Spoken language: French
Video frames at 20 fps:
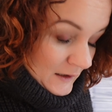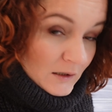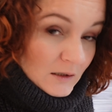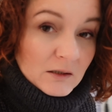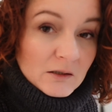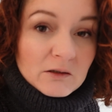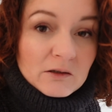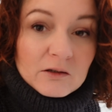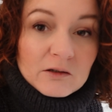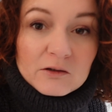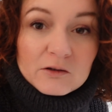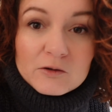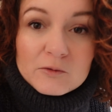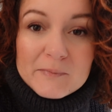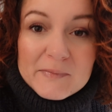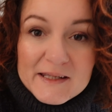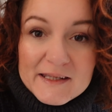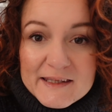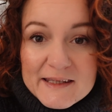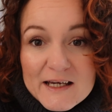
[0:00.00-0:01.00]
Euh,
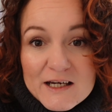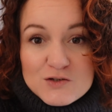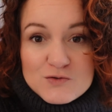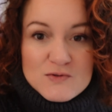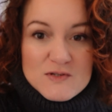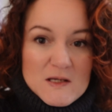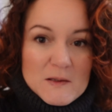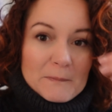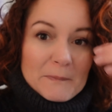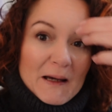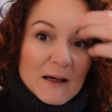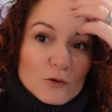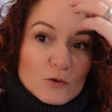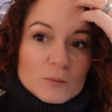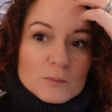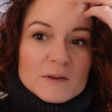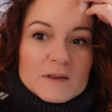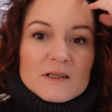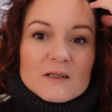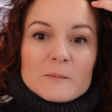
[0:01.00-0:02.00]
mais hier, je vous ai pas
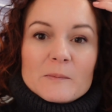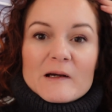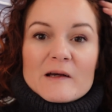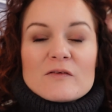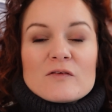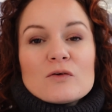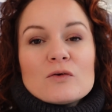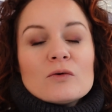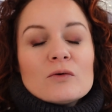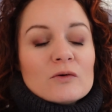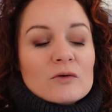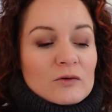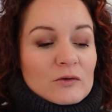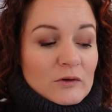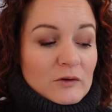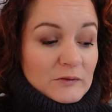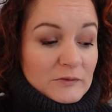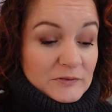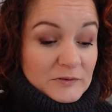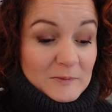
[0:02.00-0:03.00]
repris parce
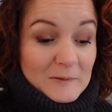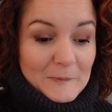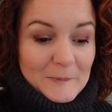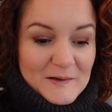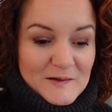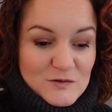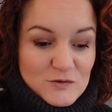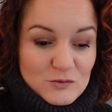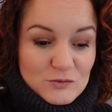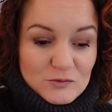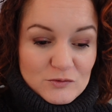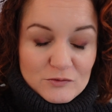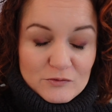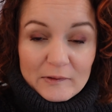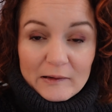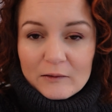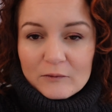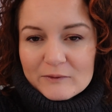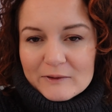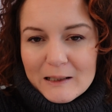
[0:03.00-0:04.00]
que, bah, parce que
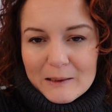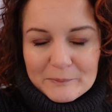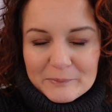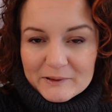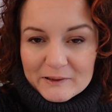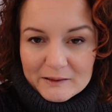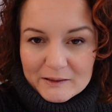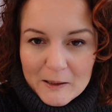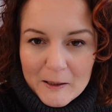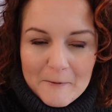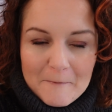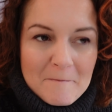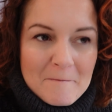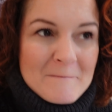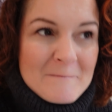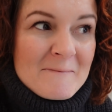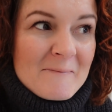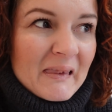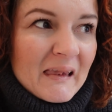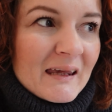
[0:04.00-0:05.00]
voilà, on a appris
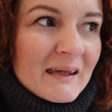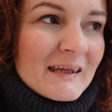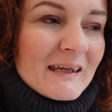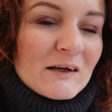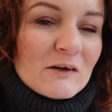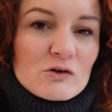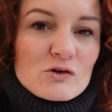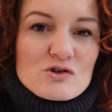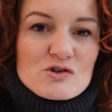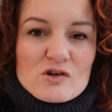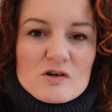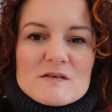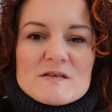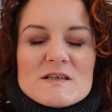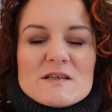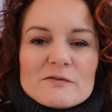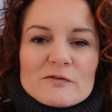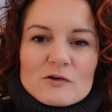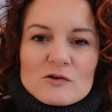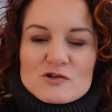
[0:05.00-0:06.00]
quelque chose
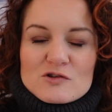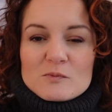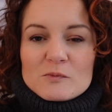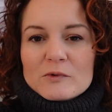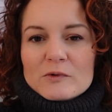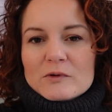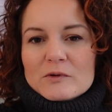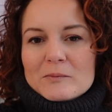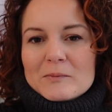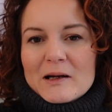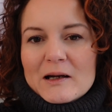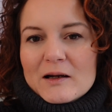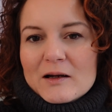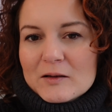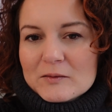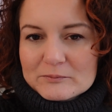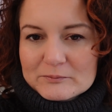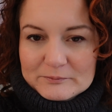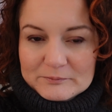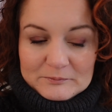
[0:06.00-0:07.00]
qui franchement
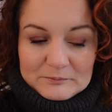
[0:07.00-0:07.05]
m'a